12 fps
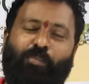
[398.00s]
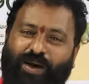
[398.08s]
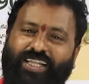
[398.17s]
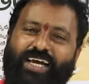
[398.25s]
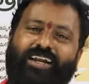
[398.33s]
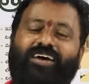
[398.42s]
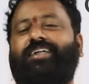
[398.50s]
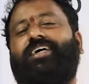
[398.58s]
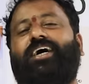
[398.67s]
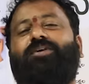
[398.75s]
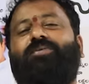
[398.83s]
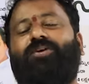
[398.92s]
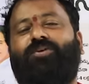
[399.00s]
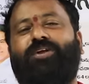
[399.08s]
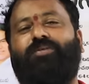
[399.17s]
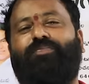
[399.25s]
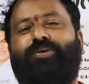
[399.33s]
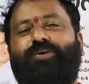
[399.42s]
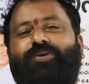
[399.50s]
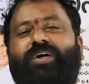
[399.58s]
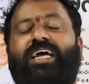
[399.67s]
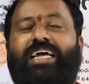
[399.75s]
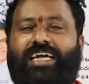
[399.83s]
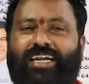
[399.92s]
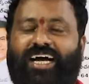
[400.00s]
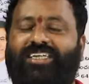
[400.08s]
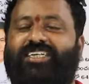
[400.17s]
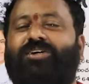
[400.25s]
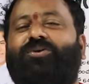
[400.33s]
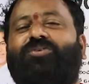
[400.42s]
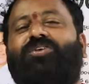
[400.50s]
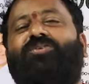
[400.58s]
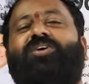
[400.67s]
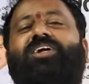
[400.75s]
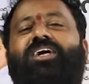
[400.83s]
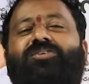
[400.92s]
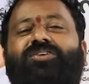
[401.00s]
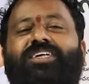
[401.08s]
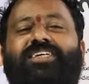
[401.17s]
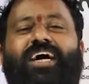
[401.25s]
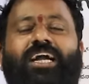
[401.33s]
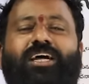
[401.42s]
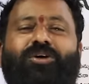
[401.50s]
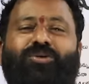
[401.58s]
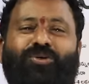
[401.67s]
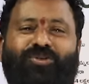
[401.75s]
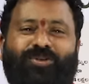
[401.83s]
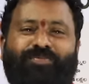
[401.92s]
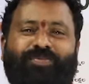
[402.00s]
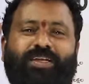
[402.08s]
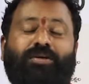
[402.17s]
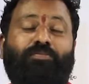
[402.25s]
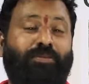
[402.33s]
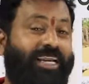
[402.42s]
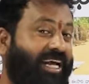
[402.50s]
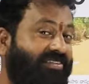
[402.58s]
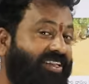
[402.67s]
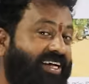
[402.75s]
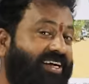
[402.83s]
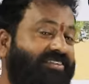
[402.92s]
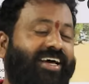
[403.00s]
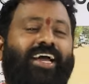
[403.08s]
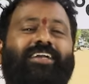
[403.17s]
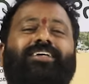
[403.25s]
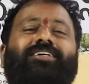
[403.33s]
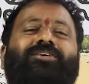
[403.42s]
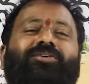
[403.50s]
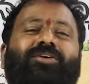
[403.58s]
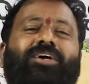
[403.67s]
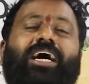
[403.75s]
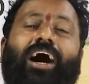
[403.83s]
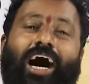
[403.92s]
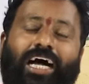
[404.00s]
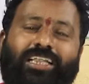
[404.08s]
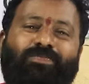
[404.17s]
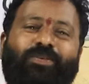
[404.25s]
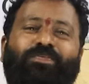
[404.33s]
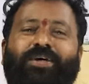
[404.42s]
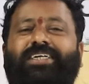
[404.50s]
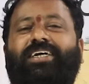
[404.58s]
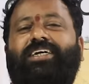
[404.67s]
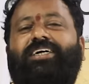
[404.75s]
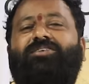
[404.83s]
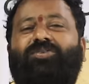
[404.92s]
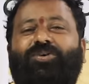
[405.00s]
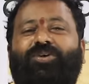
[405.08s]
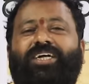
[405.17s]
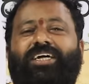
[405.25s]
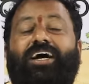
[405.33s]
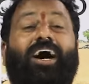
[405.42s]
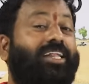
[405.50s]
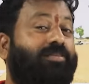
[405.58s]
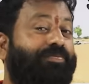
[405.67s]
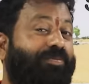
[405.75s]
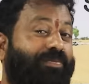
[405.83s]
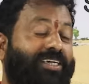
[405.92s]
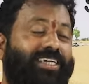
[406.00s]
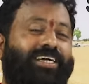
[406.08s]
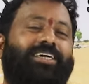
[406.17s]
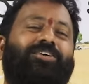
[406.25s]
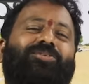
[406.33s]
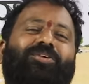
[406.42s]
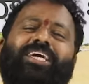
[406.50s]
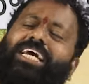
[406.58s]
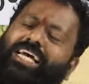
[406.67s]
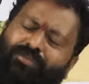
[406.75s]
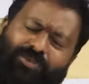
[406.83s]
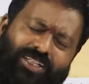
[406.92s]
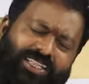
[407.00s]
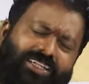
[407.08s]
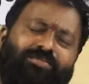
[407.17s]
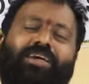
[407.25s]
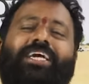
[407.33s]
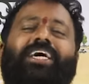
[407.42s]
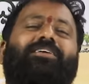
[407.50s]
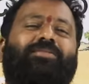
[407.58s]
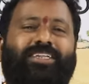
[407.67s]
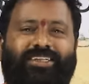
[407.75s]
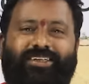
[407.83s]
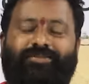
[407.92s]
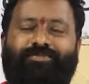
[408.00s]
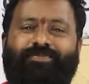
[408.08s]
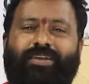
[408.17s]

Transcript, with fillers: పదేళ్ళు అధికారంలో ఉన్నప్పుడు ఈ రాష్ట్రం కోసం కొట్లాడుతున్న ఛానళ్ళ కోసం మీరు ఏ విధంగా సాయం చేశారు ఆత్మ పరిశీలన చేసుకోరి ఆత్మ పరిశీలన చేసుకోరి మొత్తం మీకే అర్థమవుతుంది